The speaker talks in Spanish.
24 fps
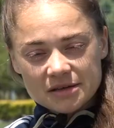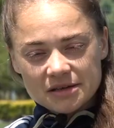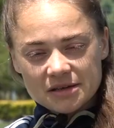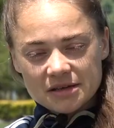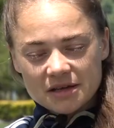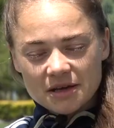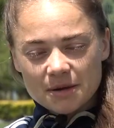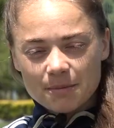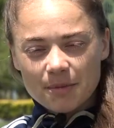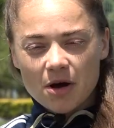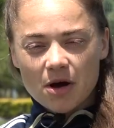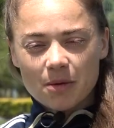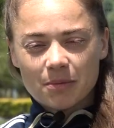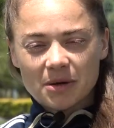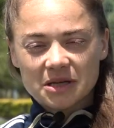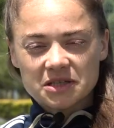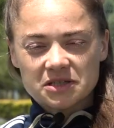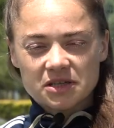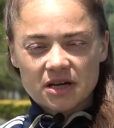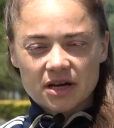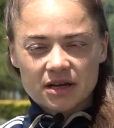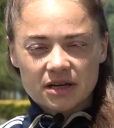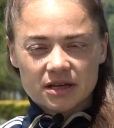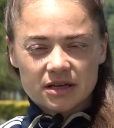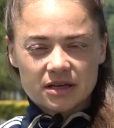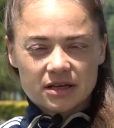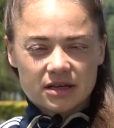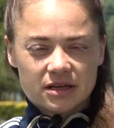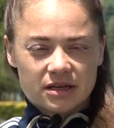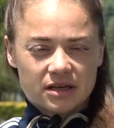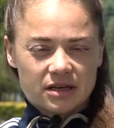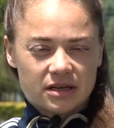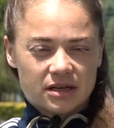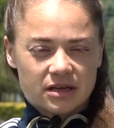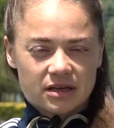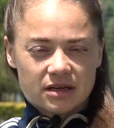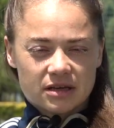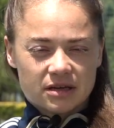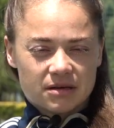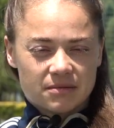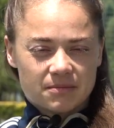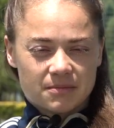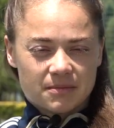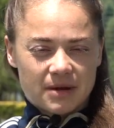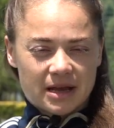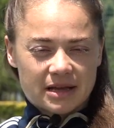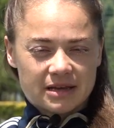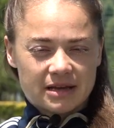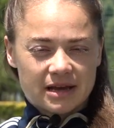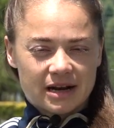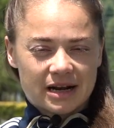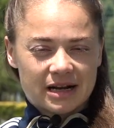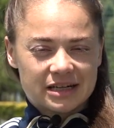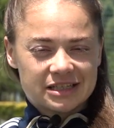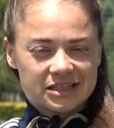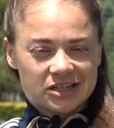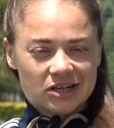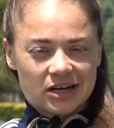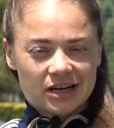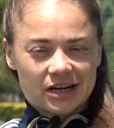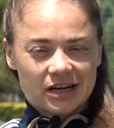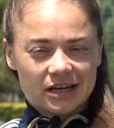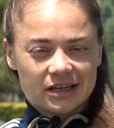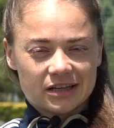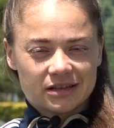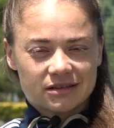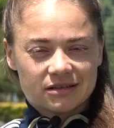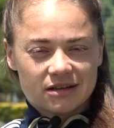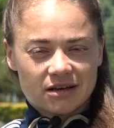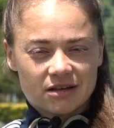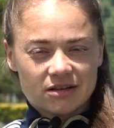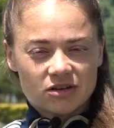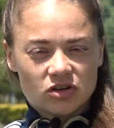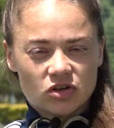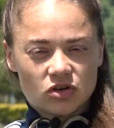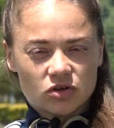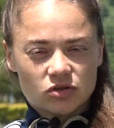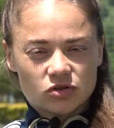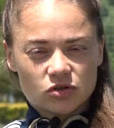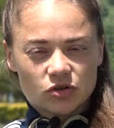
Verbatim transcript: ¿Y qué me va a pasar eh, mañana al llegar al estadio?